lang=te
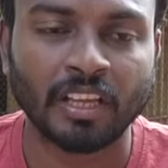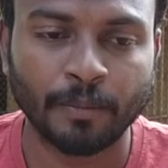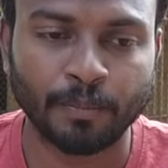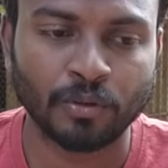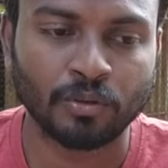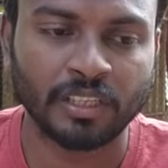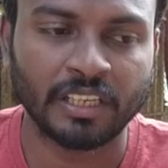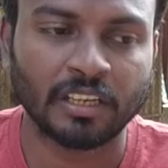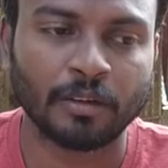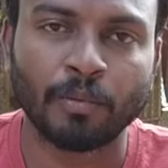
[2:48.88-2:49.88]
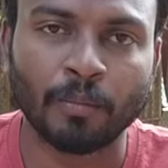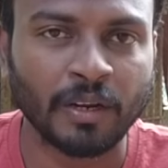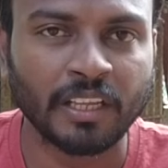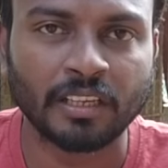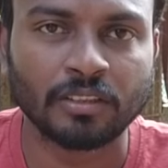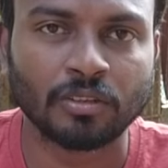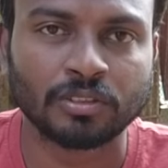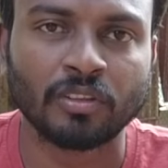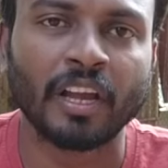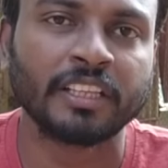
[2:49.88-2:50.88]
ఇప్పుడు వీటికి బొబ్బలు ఏవైతే
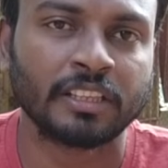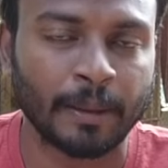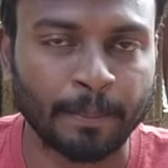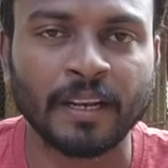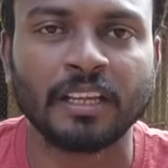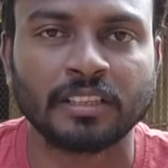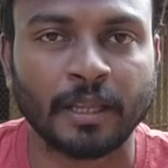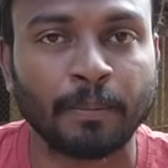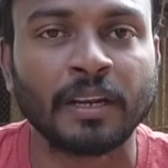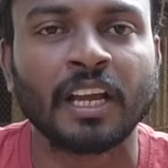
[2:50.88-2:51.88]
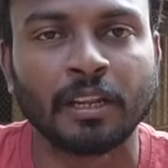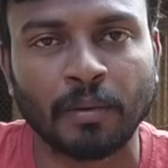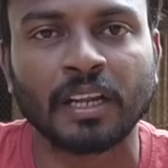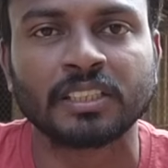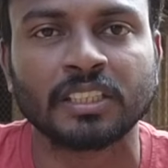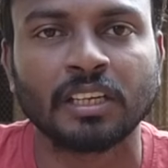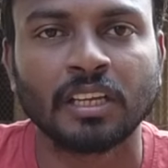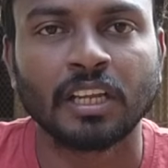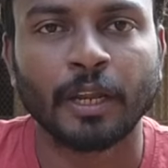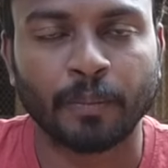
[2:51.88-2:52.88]
వస్తున్నాయో అవి దెబ్బలే దెబ్బలుగానే మారుతాయి
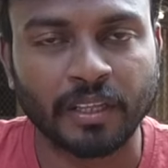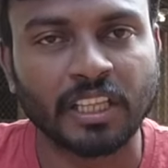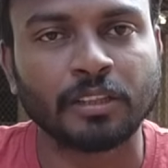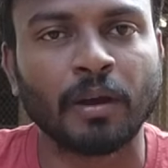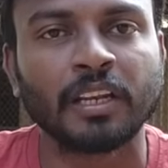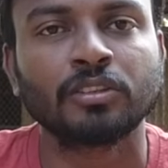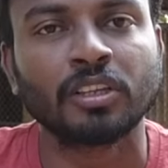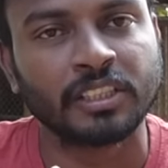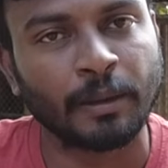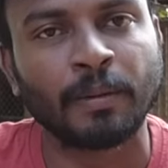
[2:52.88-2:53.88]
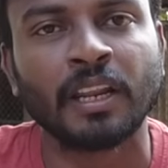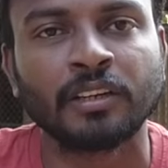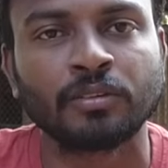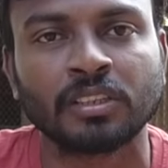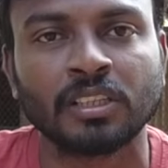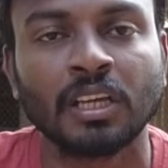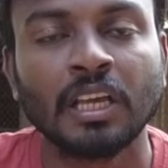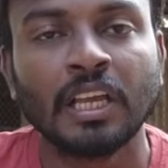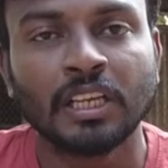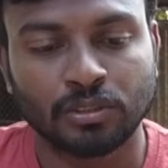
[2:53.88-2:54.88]
ఎప్పుడైతే అది మానిద్దో అది దెబ్బలానే ఉండిద్ది
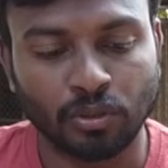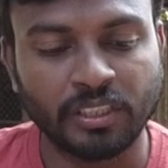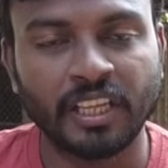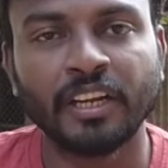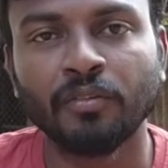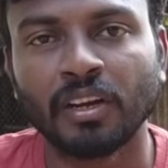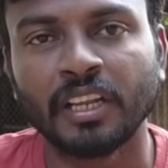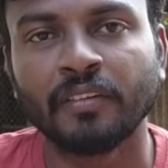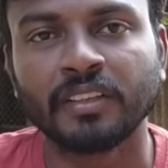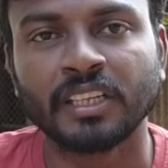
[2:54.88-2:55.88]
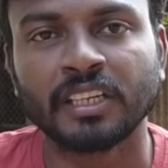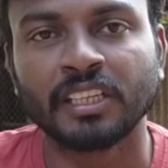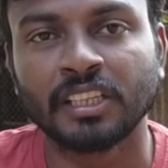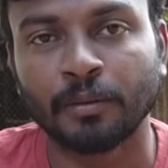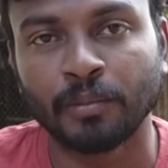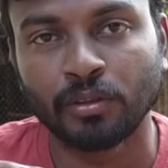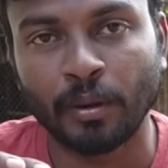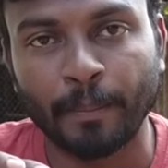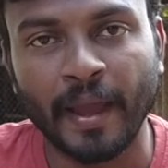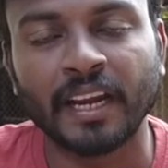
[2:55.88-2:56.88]
సో ఇది వేయడం వల్ల ఏమైందంటే దాని మీద ఉన్న
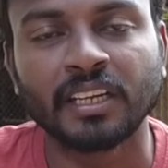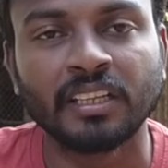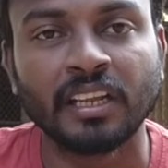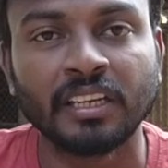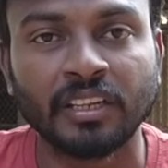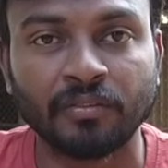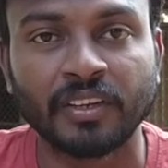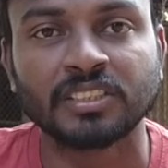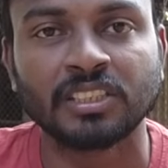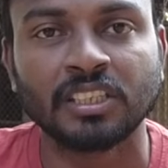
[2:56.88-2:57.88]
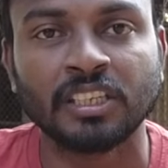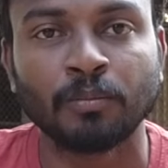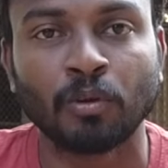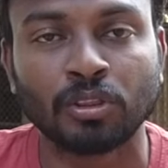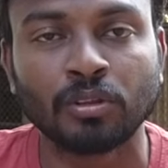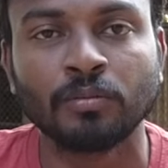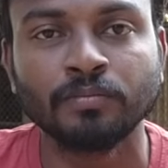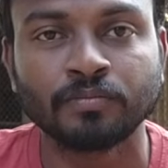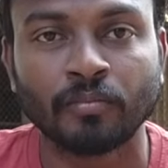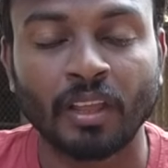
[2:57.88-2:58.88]
బ్యాక్టీరియాని ఇన్ఫెక్షన్ని మొత్తం
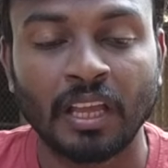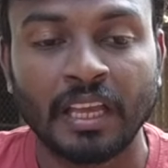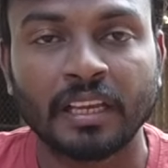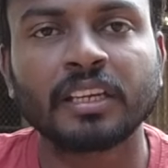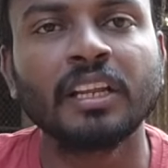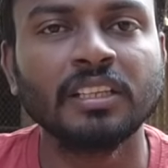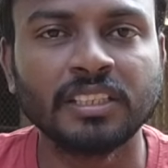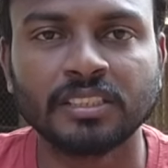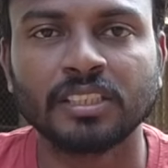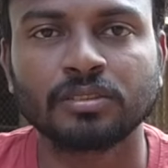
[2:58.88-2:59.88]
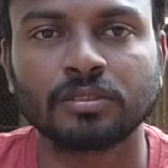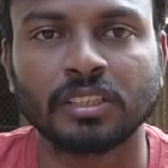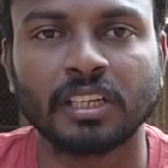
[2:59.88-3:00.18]
కిల్ చేసేస్తుంది